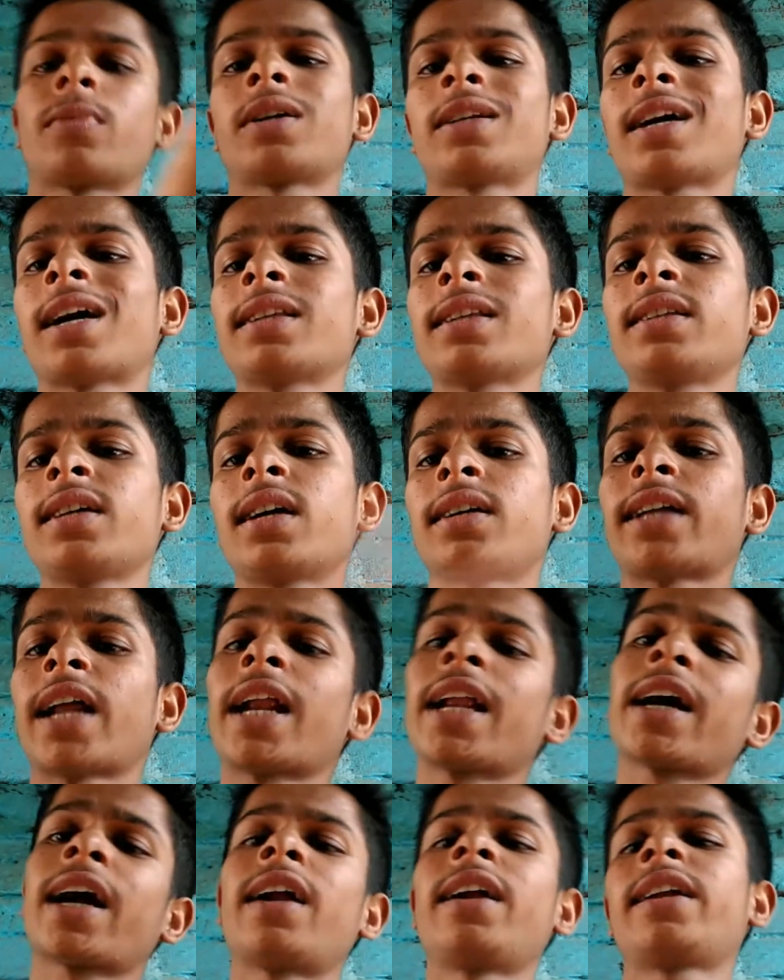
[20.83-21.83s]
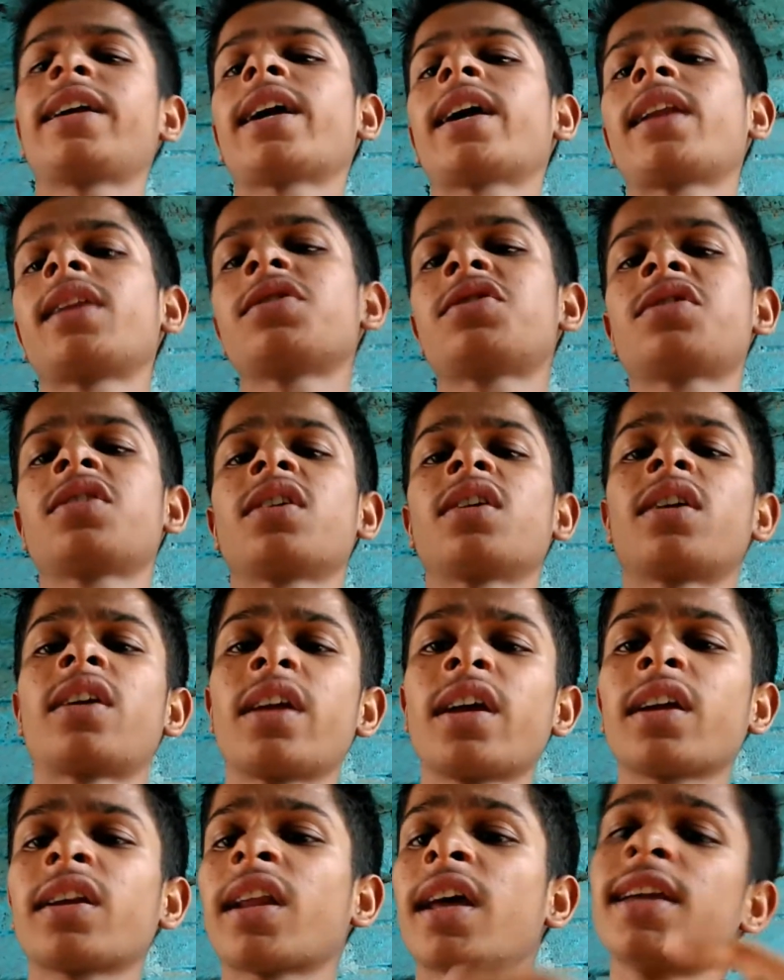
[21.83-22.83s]
बजा दिया टन घंटी आनी चाहिए
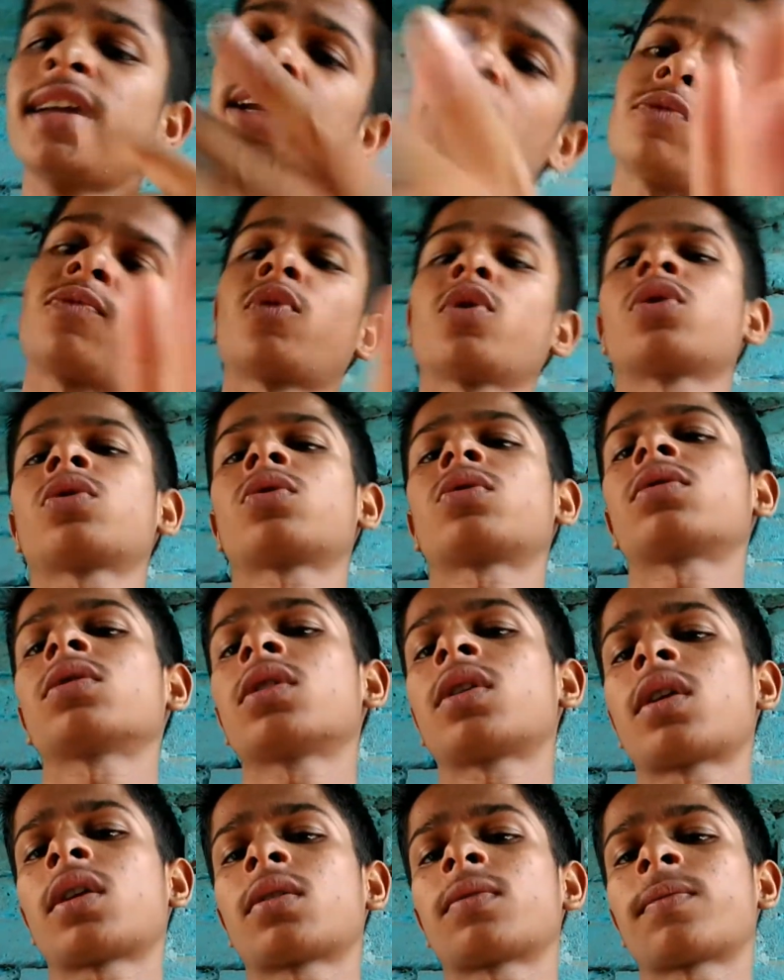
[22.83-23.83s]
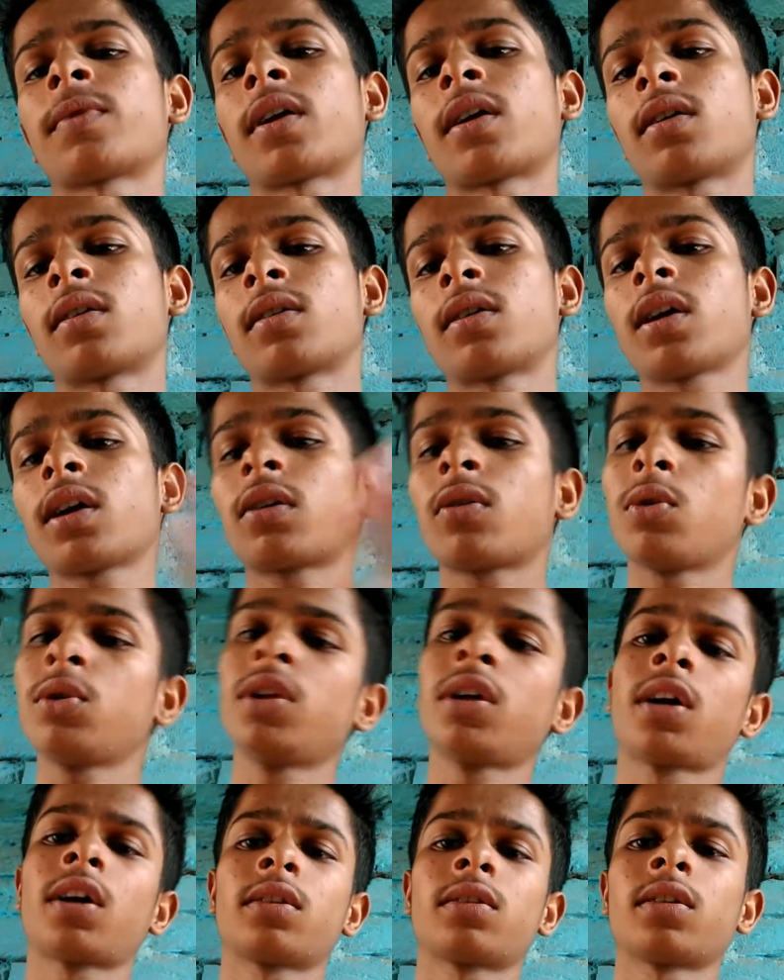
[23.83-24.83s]
ठीक नहीं है फोन तो तोड़ देना ठीक कोई
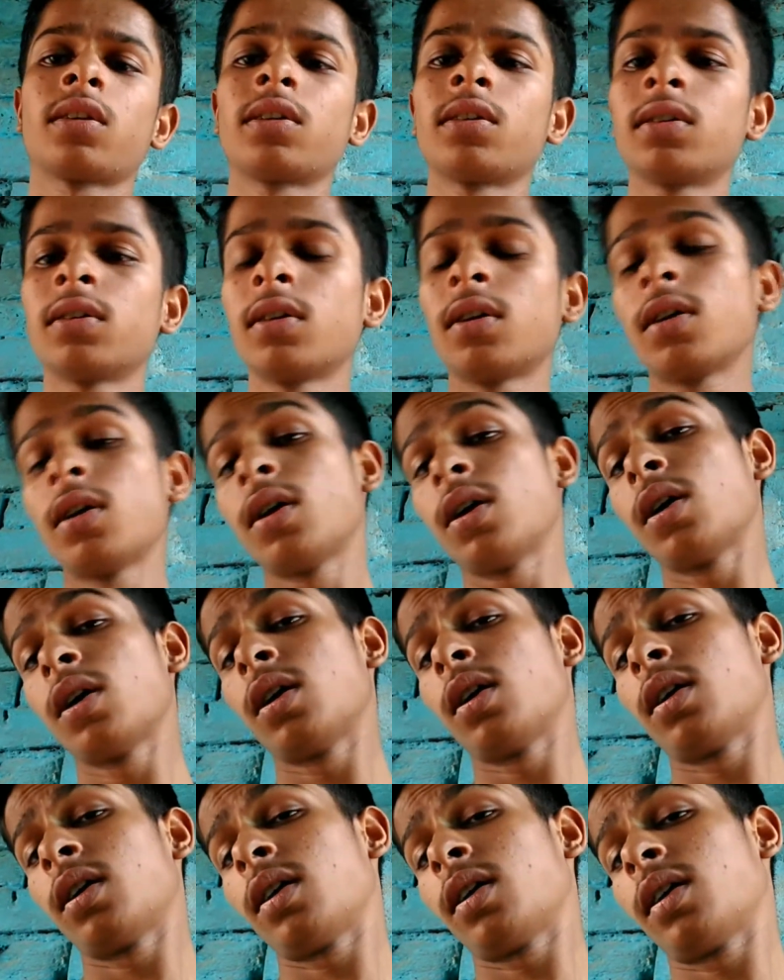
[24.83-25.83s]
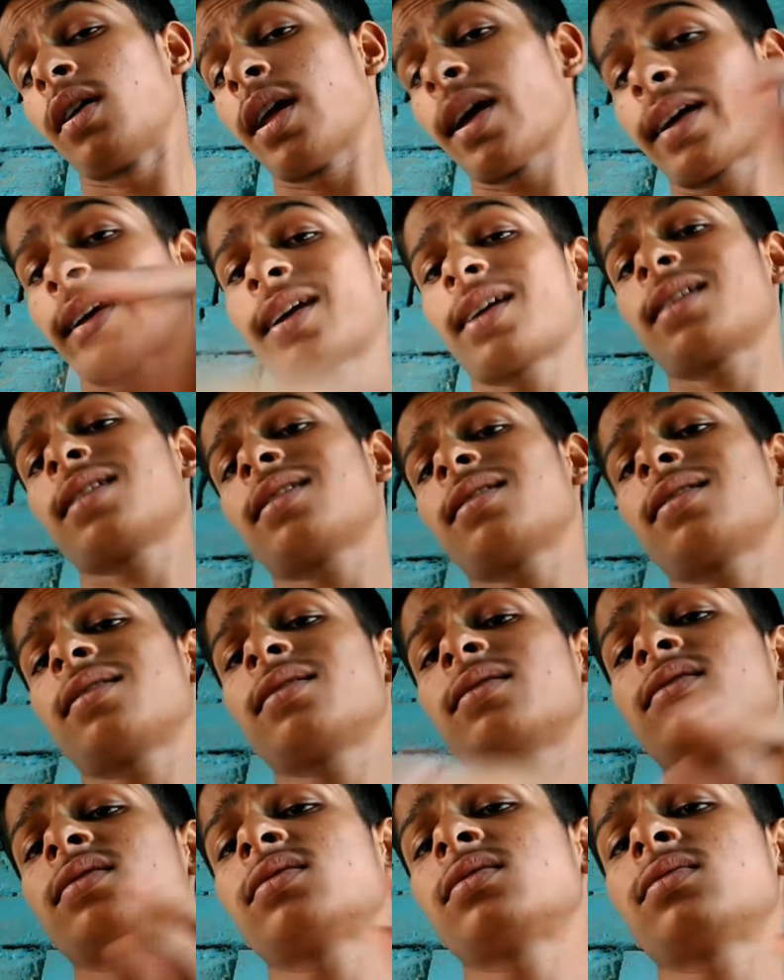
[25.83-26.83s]
दिक्कत नहीं लेकिन
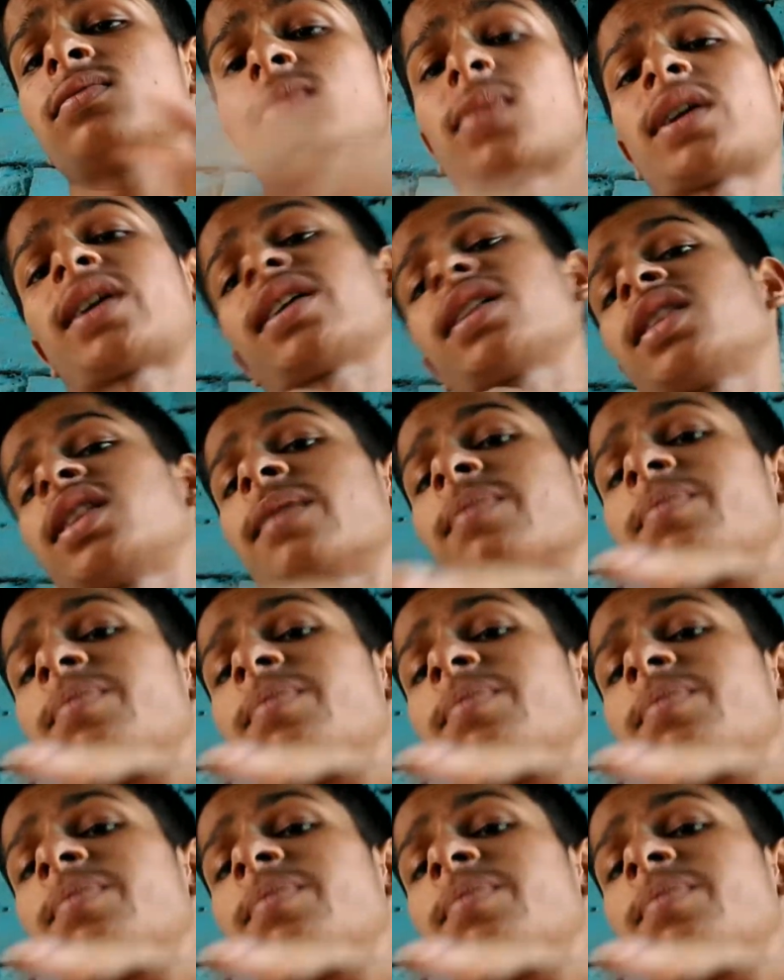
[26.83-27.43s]
बटन